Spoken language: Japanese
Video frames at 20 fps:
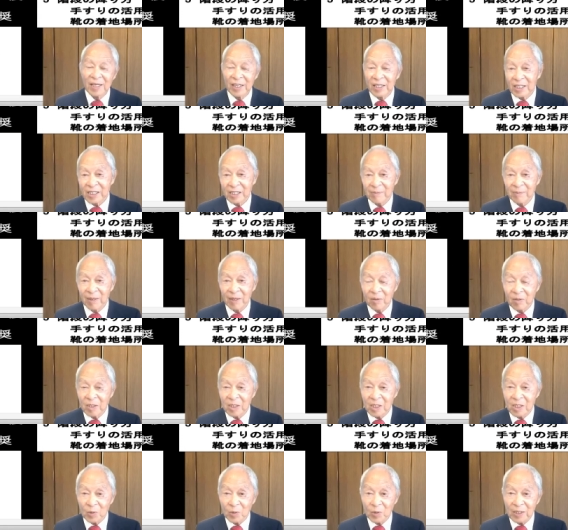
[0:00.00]
えスマホ
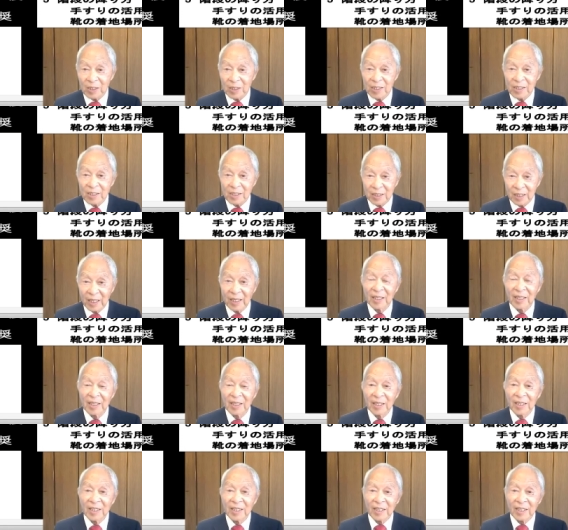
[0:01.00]
に挑戦して、